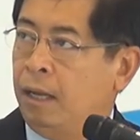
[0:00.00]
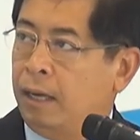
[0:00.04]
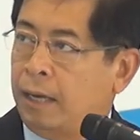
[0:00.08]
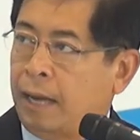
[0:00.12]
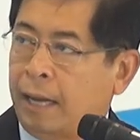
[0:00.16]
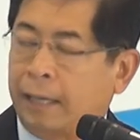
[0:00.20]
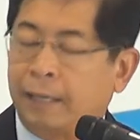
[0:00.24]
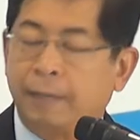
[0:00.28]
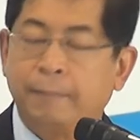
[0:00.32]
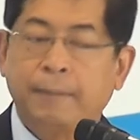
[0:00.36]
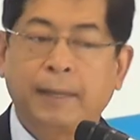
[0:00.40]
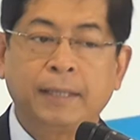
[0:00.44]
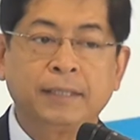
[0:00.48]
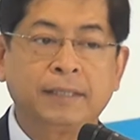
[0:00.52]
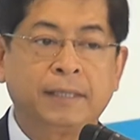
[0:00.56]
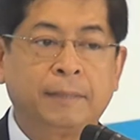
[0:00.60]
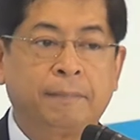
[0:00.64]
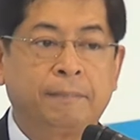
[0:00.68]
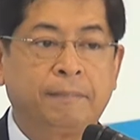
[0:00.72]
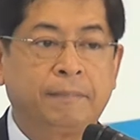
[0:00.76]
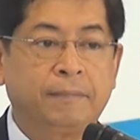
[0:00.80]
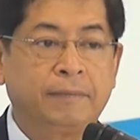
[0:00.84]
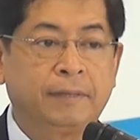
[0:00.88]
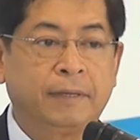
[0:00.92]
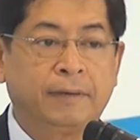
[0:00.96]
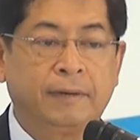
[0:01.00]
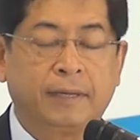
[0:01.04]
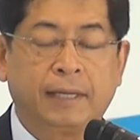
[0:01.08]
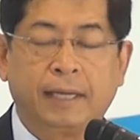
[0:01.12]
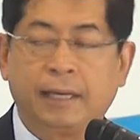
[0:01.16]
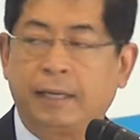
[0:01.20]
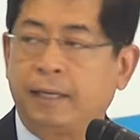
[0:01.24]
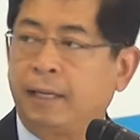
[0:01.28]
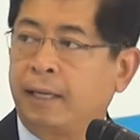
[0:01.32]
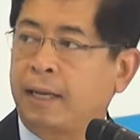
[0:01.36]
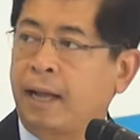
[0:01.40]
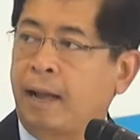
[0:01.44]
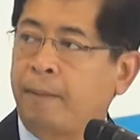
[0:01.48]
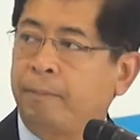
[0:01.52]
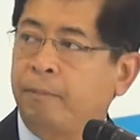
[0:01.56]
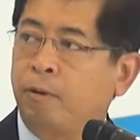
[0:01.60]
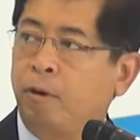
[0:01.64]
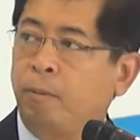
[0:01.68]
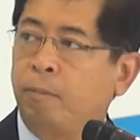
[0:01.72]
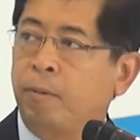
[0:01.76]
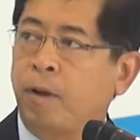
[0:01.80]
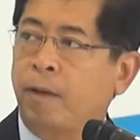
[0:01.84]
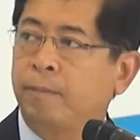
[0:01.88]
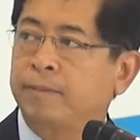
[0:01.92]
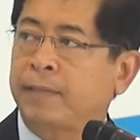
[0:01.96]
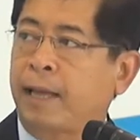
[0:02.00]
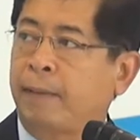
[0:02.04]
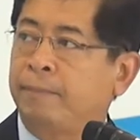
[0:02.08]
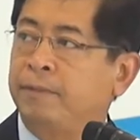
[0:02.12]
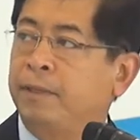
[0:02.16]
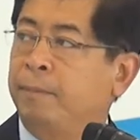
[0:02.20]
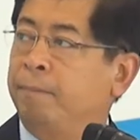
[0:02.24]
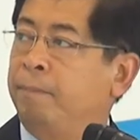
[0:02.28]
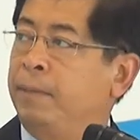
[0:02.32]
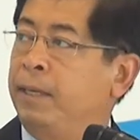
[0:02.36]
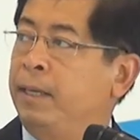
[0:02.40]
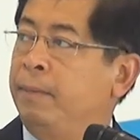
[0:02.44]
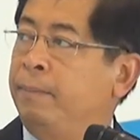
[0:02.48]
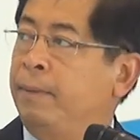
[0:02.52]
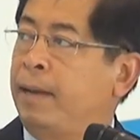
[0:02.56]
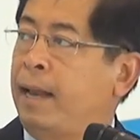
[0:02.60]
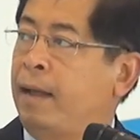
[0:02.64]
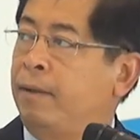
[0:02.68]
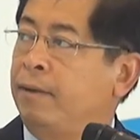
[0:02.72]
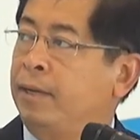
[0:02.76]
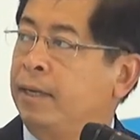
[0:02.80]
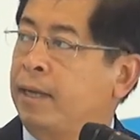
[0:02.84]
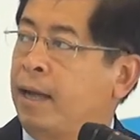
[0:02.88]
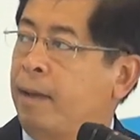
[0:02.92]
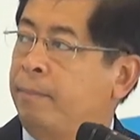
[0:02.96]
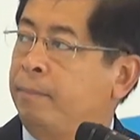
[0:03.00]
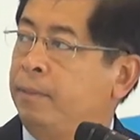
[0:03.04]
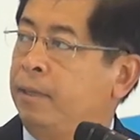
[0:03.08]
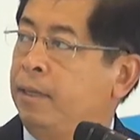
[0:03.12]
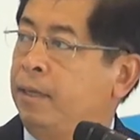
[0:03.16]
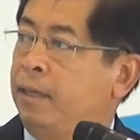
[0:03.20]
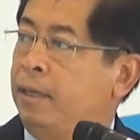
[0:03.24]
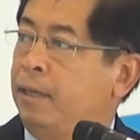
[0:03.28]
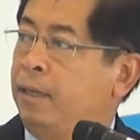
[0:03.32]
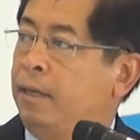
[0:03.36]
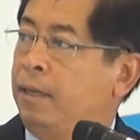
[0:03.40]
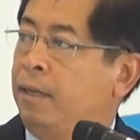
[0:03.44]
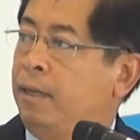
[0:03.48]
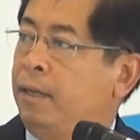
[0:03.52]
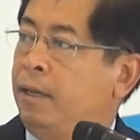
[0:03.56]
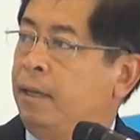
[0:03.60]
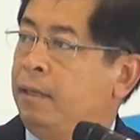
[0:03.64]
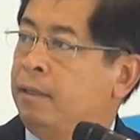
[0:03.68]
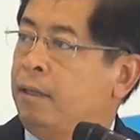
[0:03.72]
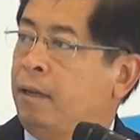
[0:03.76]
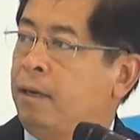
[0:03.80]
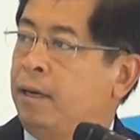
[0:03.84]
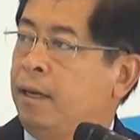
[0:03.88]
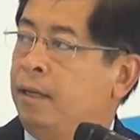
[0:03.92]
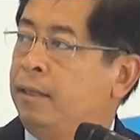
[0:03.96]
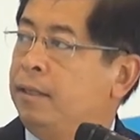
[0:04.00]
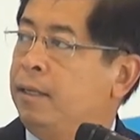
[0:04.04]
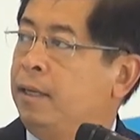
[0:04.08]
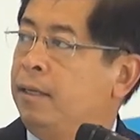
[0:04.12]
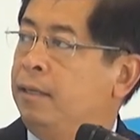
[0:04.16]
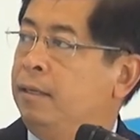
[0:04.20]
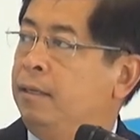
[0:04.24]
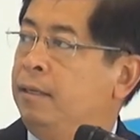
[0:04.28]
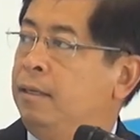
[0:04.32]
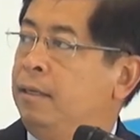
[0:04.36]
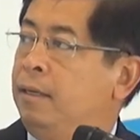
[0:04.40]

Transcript: แหล่งน้ำมันสิบเศรฐกิจนะครับ ครบรอบ 30 ปีไปแล้วนะครับ ตอนนั้นท่าน